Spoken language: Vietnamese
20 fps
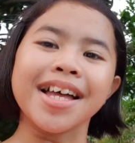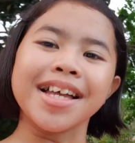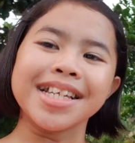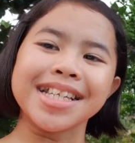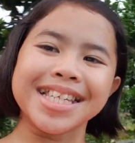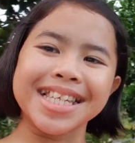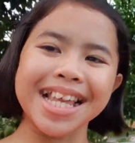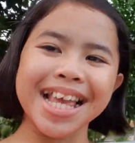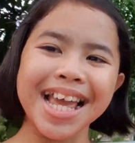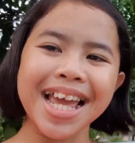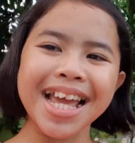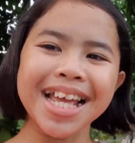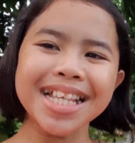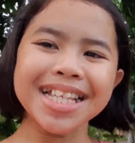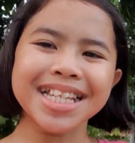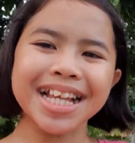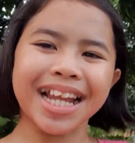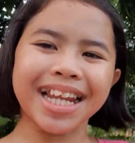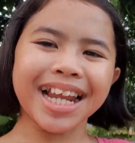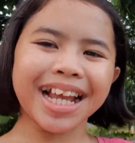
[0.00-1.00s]
Xin
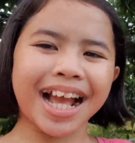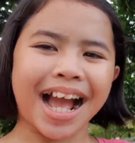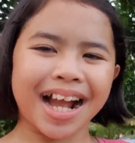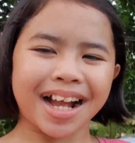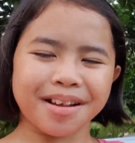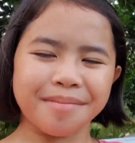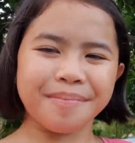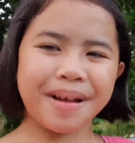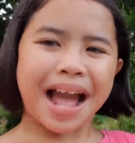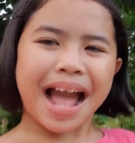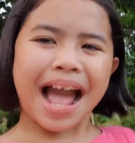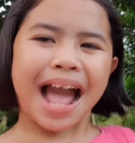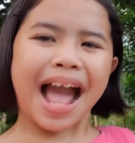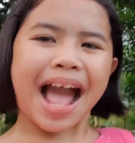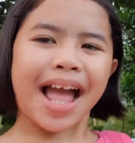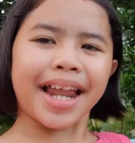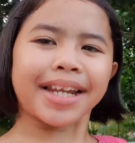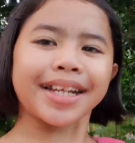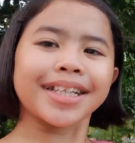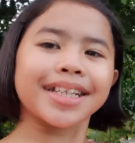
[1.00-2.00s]
chào tất cả các
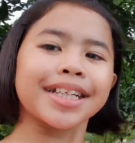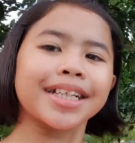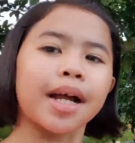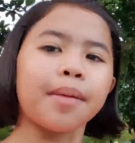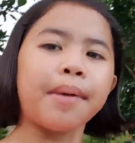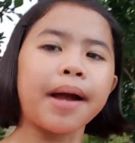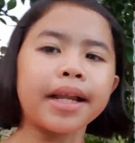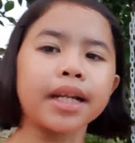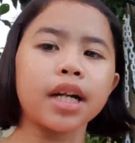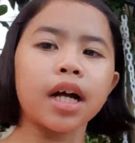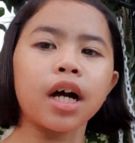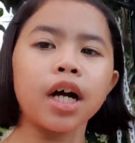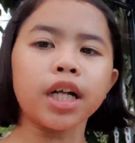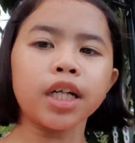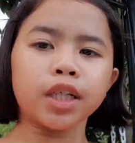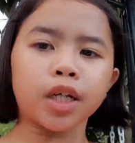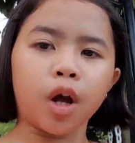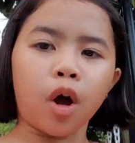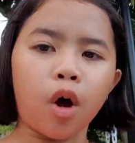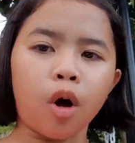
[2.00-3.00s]
bạn. Các bạn
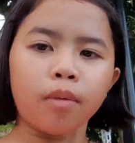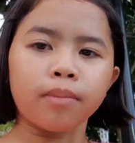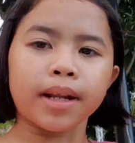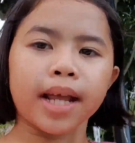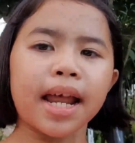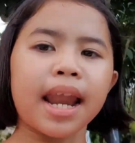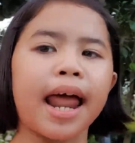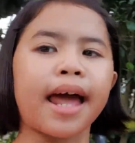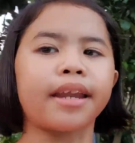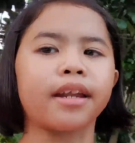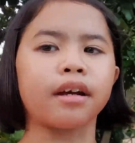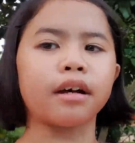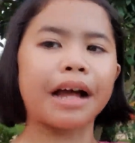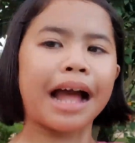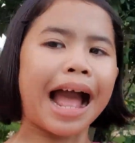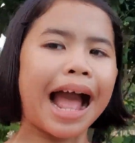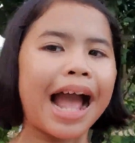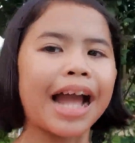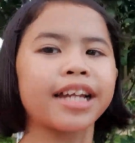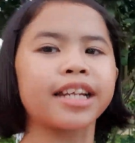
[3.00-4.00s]
ơi, hôm nay là thứ
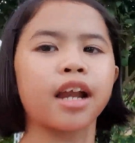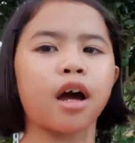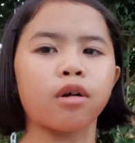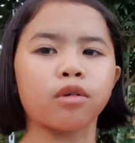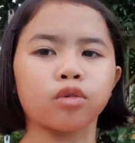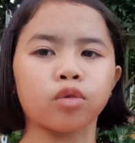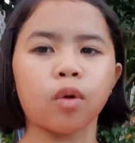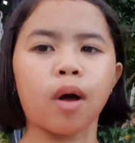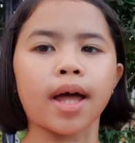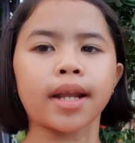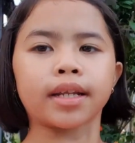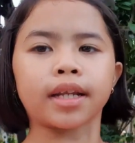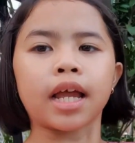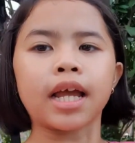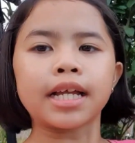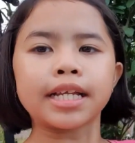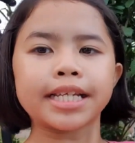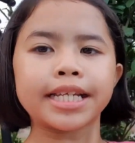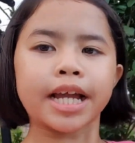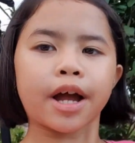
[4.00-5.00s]
hai đầu tuần.
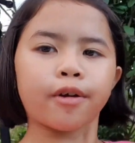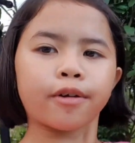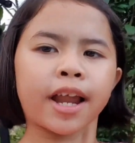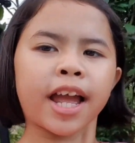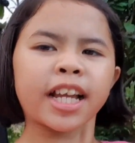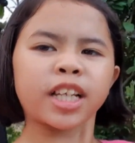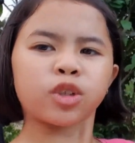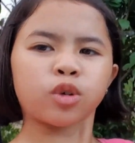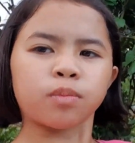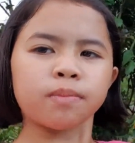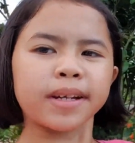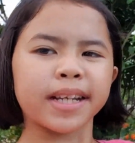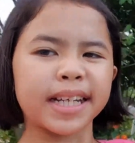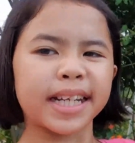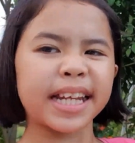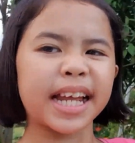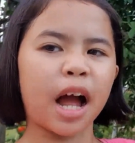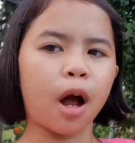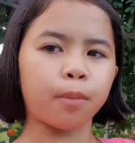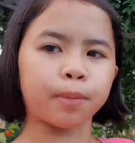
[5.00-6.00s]
Chiều nay chúng mình
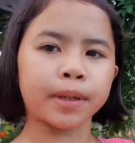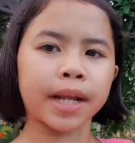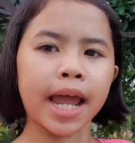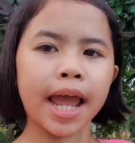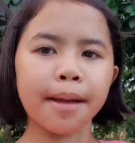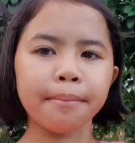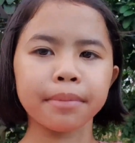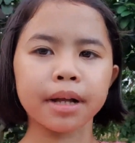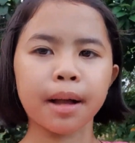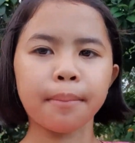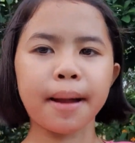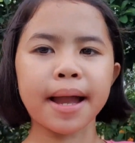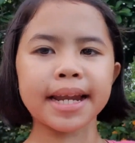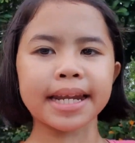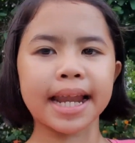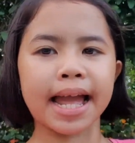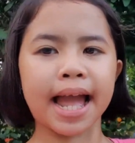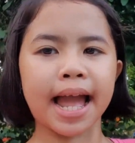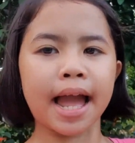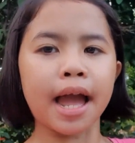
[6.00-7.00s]
đi học thêm các
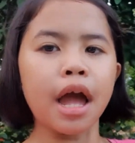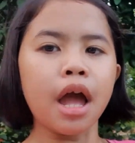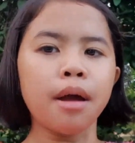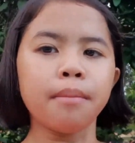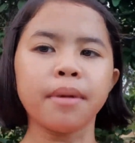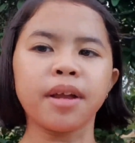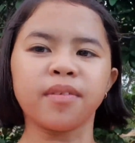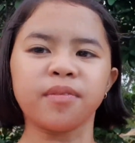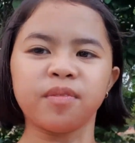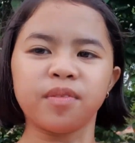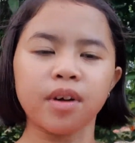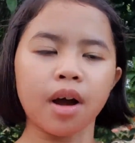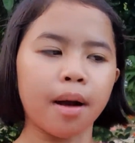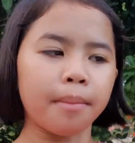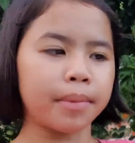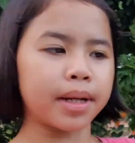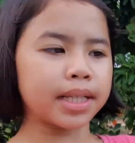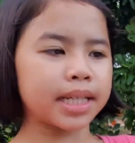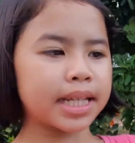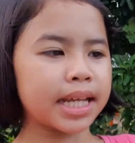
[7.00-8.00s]
bạn ạ. À. Mình vừa
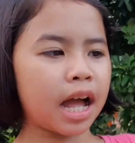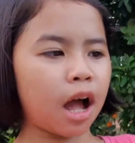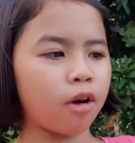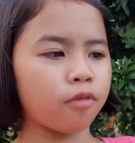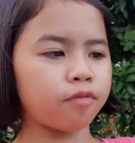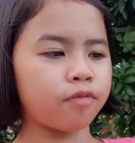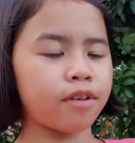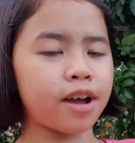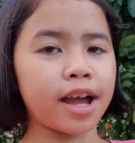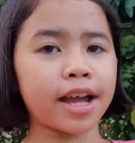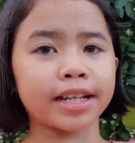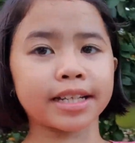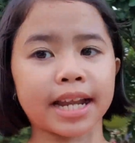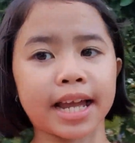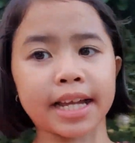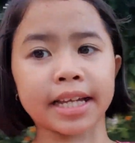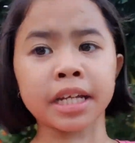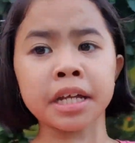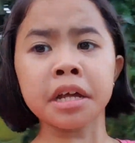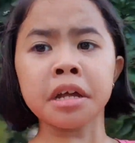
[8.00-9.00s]
mới đi học về
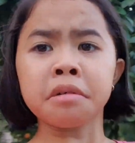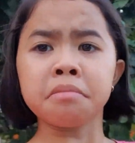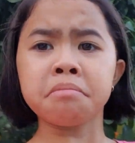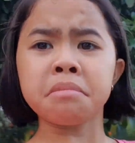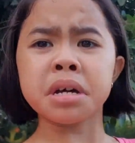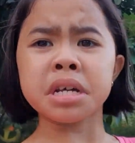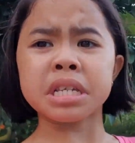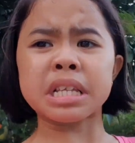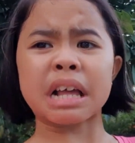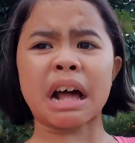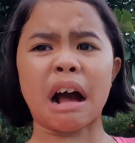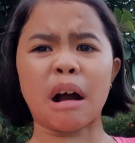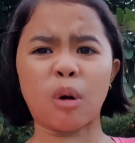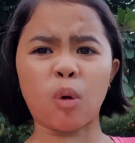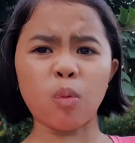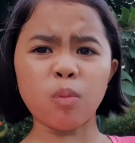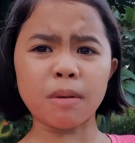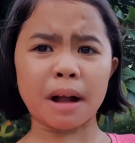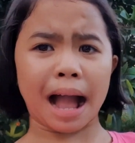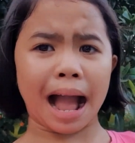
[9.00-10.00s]
này. Bây giờ
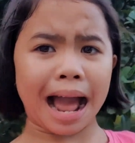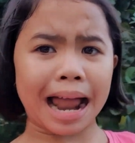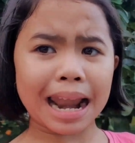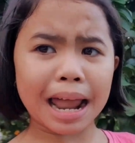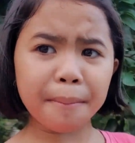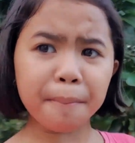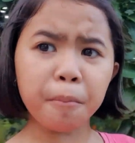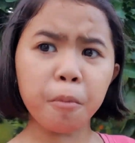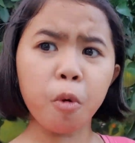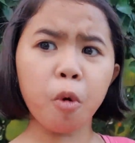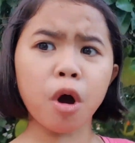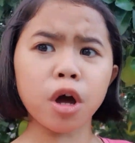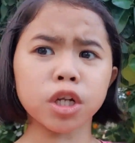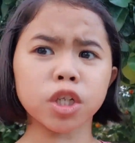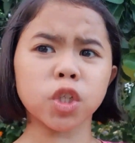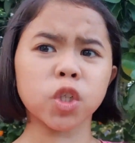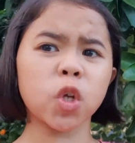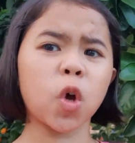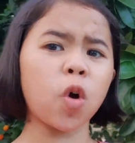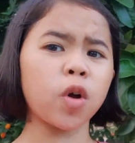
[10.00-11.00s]
cũng khá là
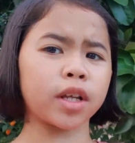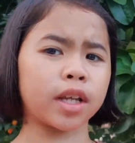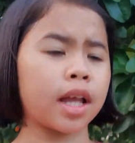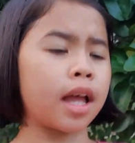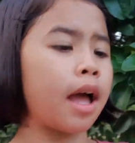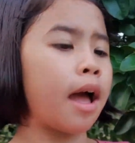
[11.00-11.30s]
muộn rồi.